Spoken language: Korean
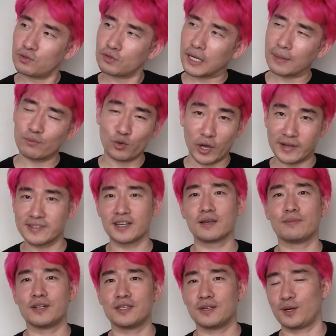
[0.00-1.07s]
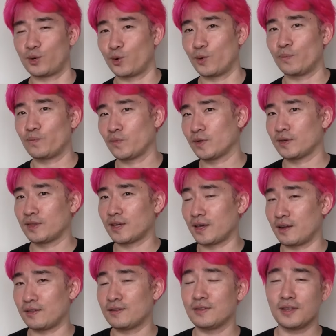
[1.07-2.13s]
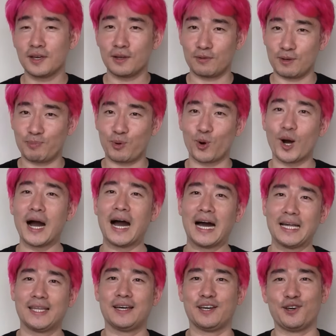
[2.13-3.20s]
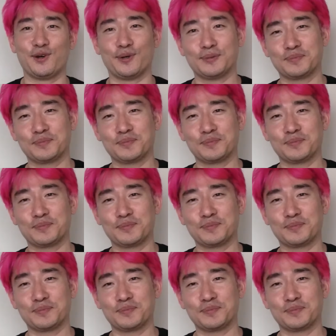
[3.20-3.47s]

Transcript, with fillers: 사람 굉장히 많이 일하고. 근데 걔네는 리퍼가 하나예요.